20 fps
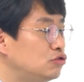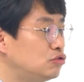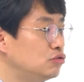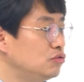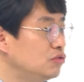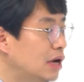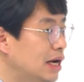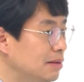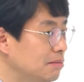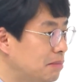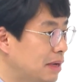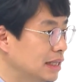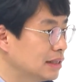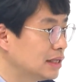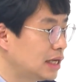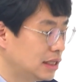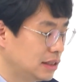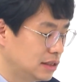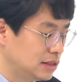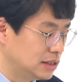중요한
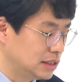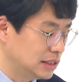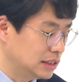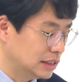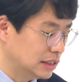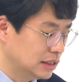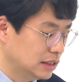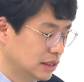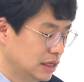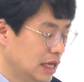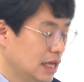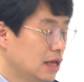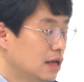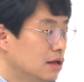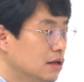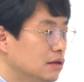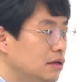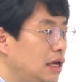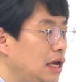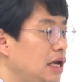판단들은
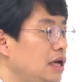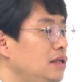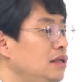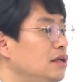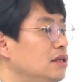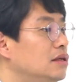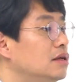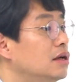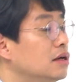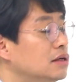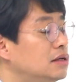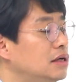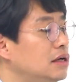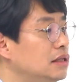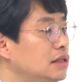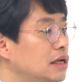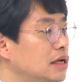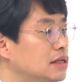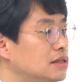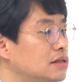개인이
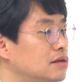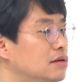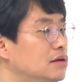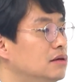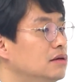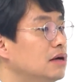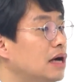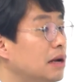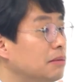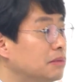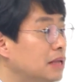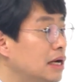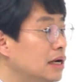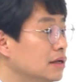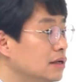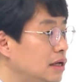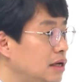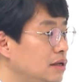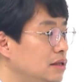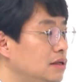그에 대해서
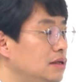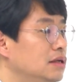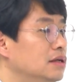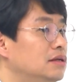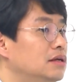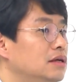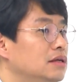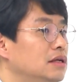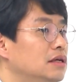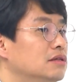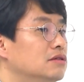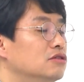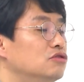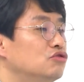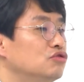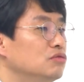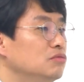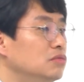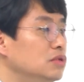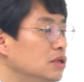합당한 개인들이 그에 대해서
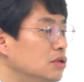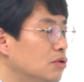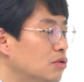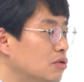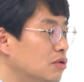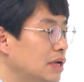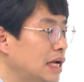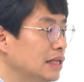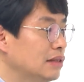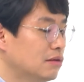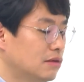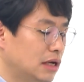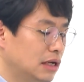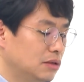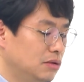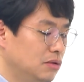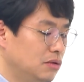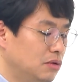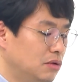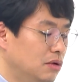충분히
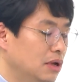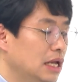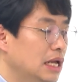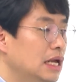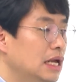토론하더라도